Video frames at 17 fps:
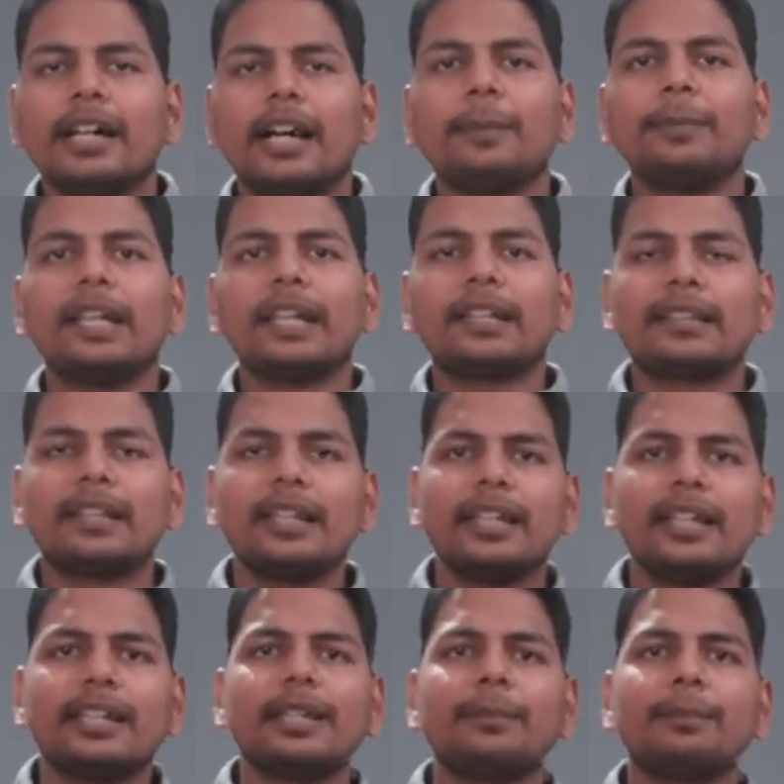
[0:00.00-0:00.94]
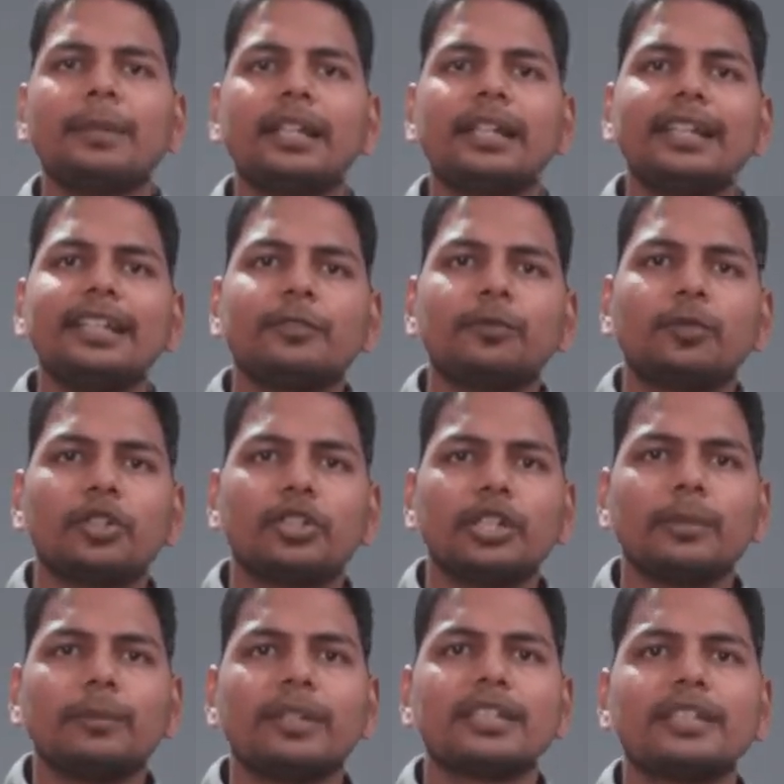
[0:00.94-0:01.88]
अब देखते हैं कि मैंने इस
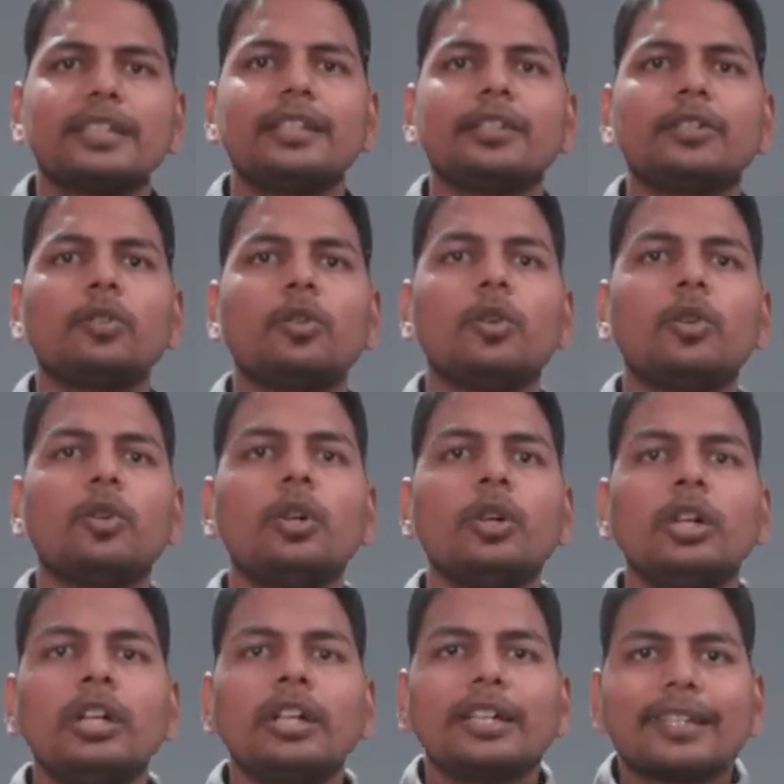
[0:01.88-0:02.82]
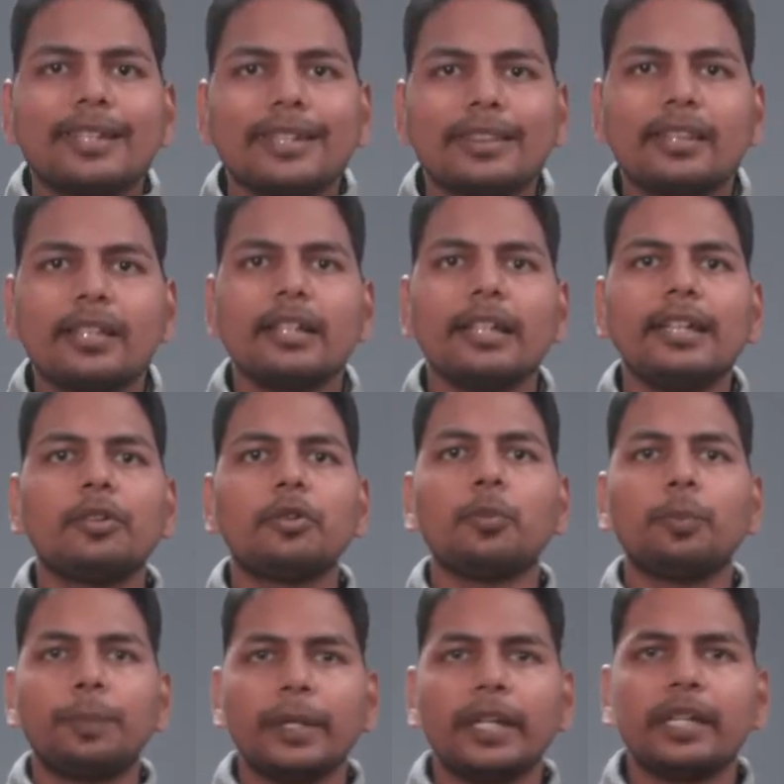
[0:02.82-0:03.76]
वॉशिंग मशीन को कितने
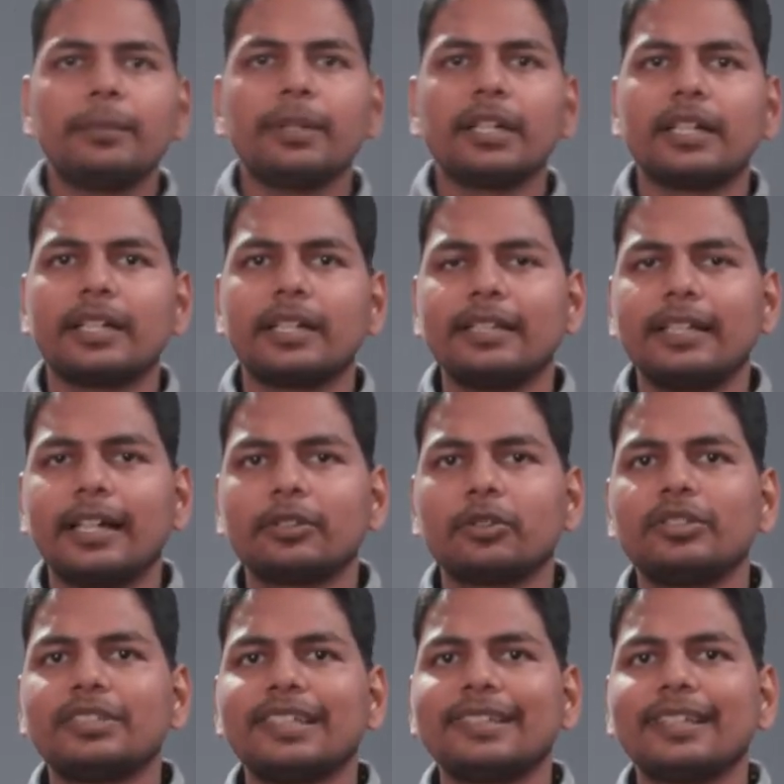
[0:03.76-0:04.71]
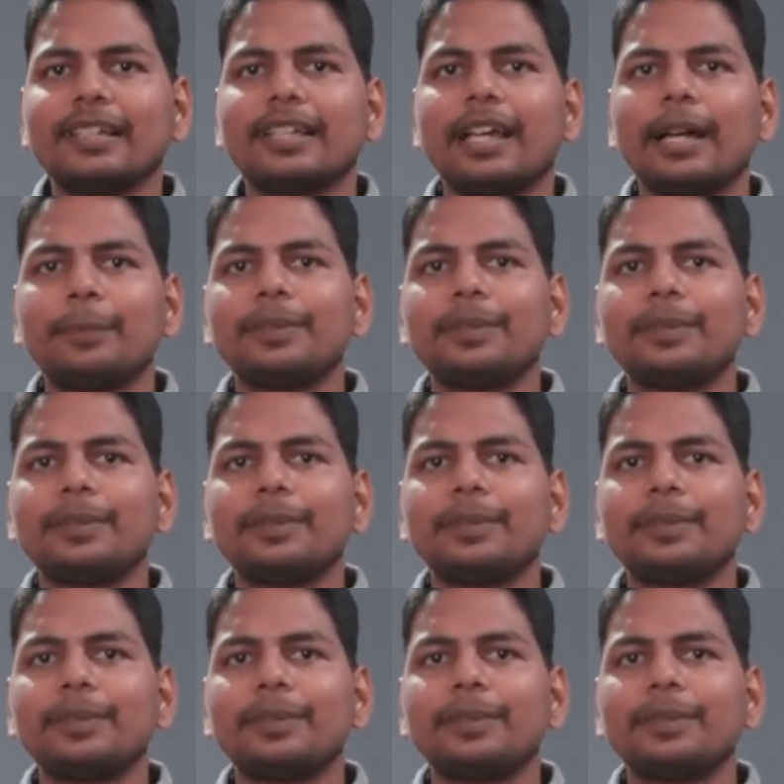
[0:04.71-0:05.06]
रुपए में खरीदा तो जैसा कि आप